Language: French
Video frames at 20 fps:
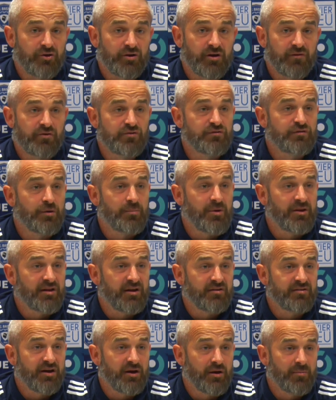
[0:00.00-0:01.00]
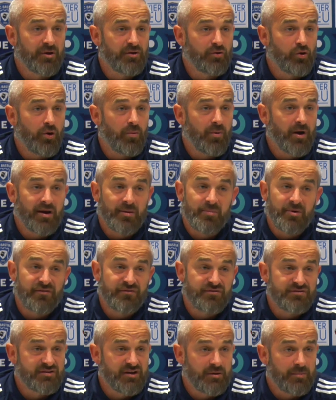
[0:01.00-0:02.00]
on avait une semaine d'entraînement normal, eh ben,
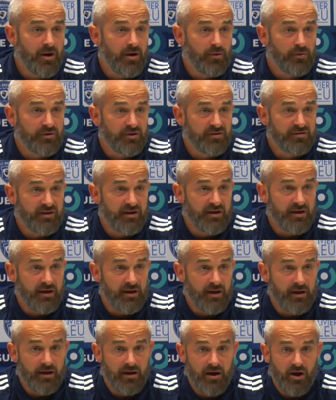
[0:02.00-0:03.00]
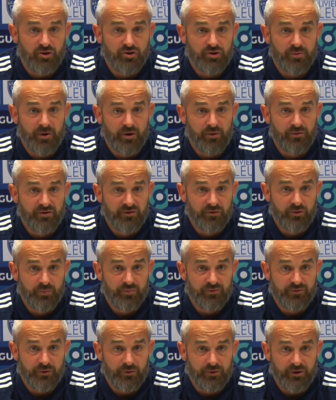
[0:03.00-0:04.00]
physiquement, on était largement au niveau,
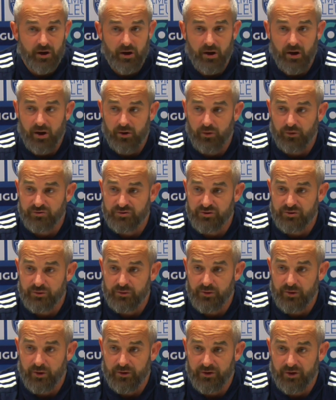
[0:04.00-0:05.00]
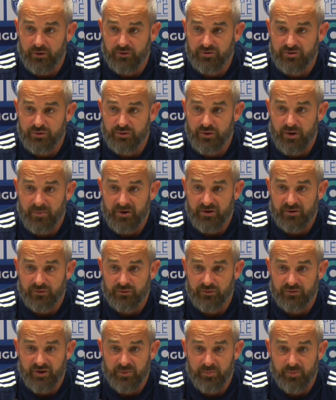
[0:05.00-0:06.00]
puisqu'on a, continué, on a continué à mettre
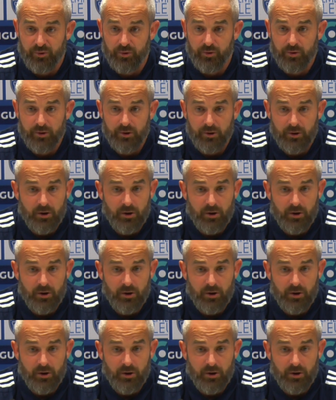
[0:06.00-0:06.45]
du tempo,